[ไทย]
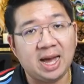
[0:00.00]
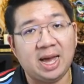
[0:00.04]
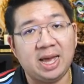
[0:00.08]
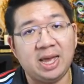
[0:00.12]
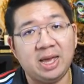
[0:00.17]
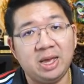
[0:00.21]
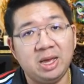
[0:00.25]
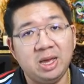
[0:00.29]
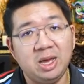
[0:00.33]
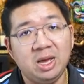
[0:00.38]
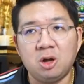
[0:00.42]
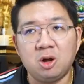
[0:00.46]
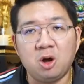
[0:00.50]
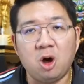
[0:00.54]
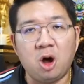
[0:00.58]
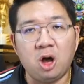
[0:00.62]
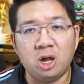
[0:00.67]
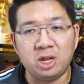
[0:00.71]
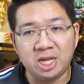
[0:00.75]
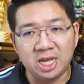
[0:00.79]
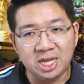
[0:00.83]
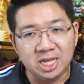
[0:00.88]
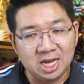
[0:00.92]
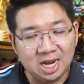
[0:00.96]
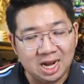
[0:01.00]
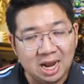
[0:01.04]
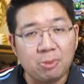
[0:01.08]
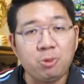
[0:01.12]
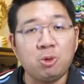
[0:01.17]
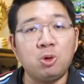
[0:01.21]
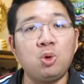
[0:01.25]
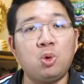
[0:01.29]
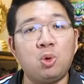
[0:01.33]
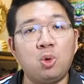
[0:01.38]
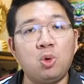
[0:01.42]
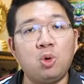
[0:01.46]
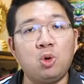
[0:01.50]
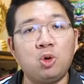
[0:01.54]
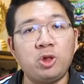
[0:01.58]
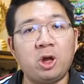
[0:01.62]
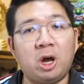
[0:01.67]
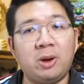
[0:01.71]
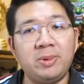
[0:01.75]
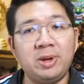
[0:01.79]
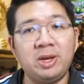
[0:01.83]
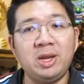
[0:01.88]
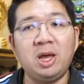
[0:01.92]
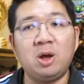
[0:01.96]
ไขก่อนที่จะรับคุณครู
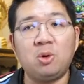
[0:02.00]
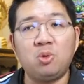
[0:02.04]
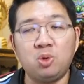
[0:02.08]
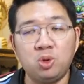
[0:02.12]
ต่อไปเนี่